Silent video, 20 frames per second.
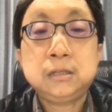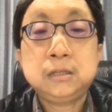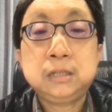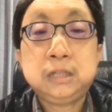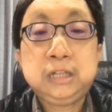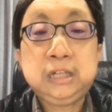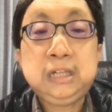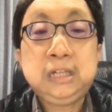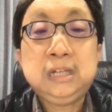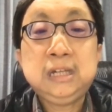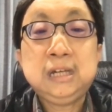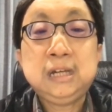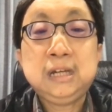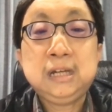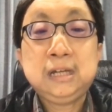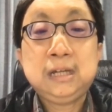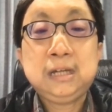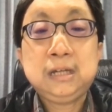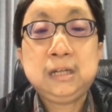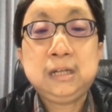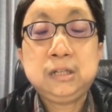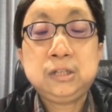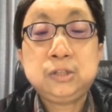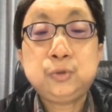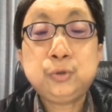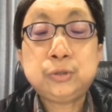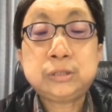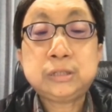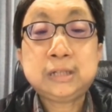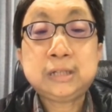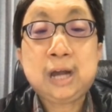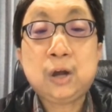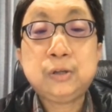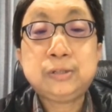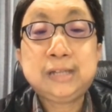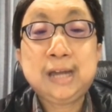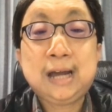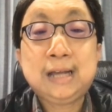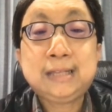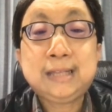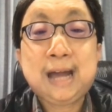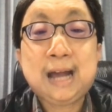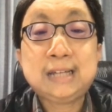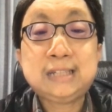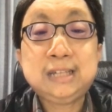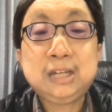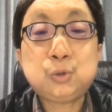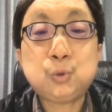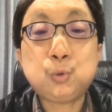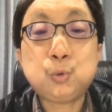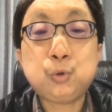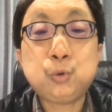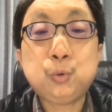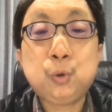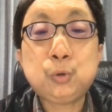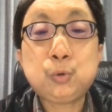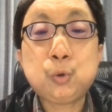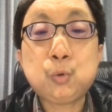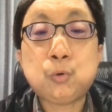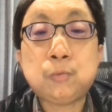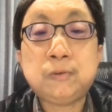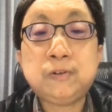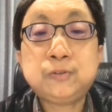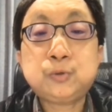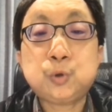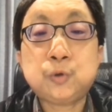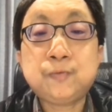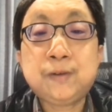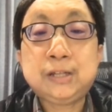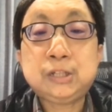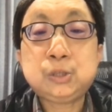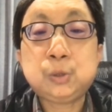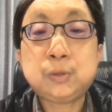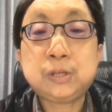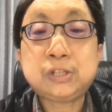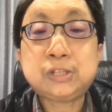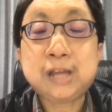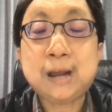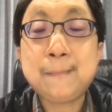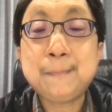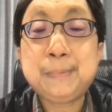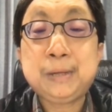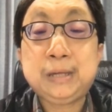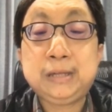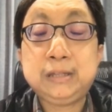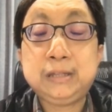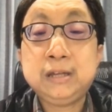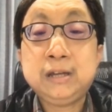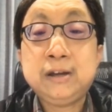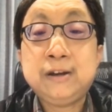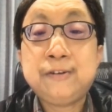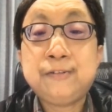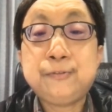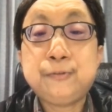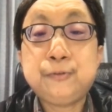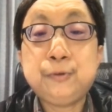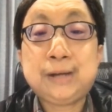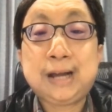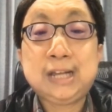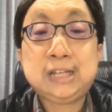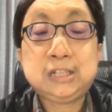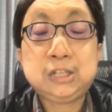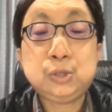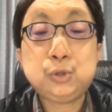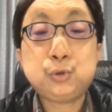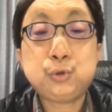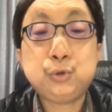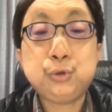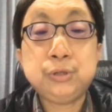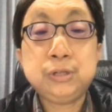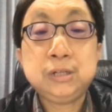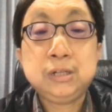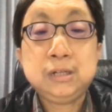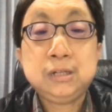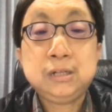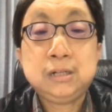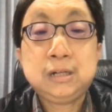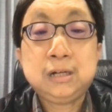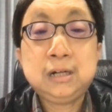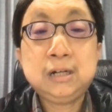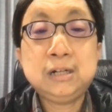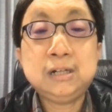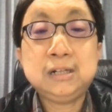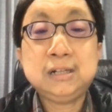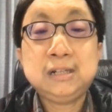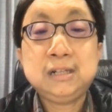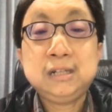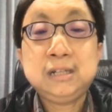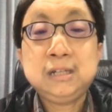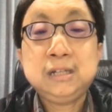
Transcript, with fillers: 一、去思考一下哪些族群会对我们所贩售的商品、服务感兴趣；二、